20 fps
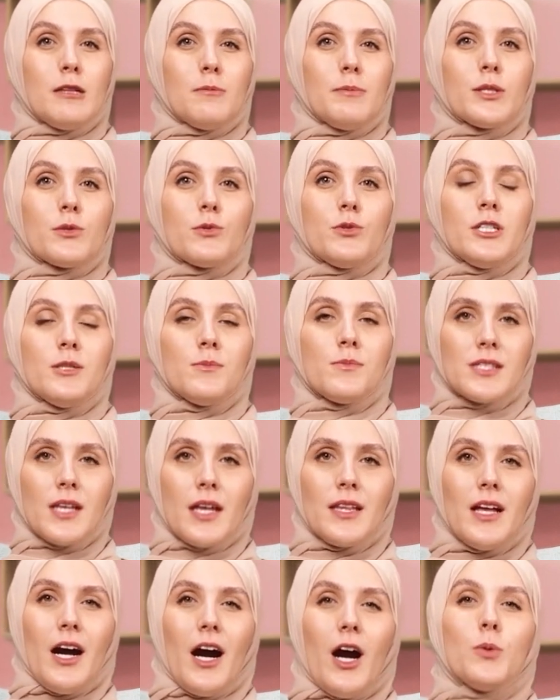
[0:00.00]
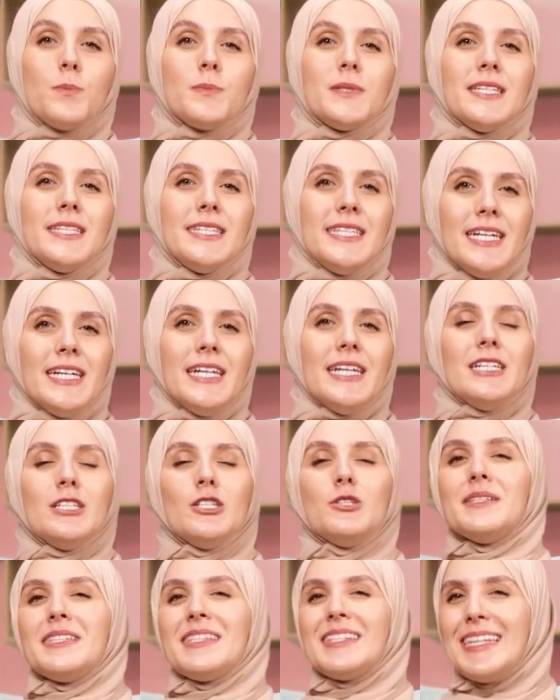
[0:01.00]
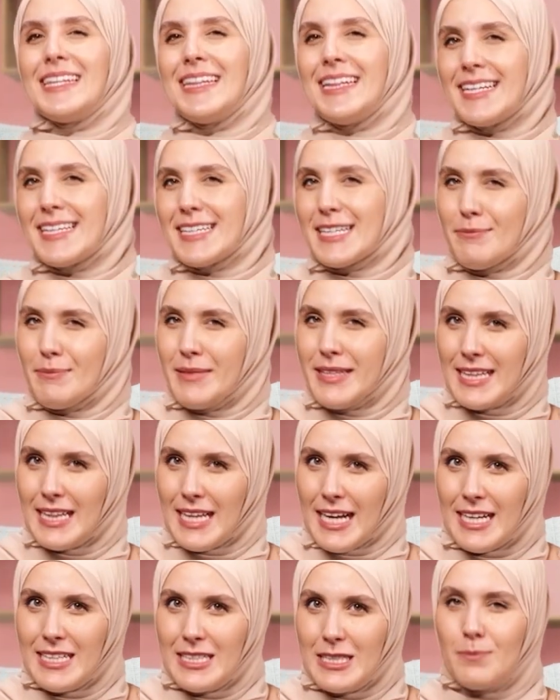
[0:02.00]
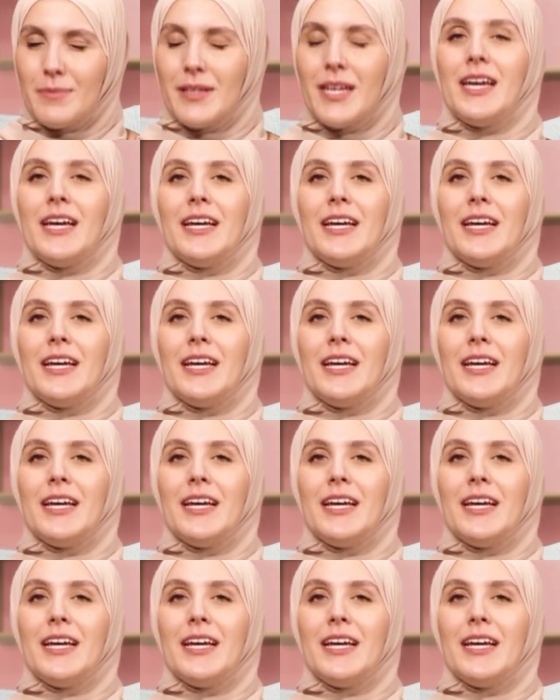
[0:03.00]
اللي بتكون مصنعه وبتدعي انه بتزيد لك كميه الحليب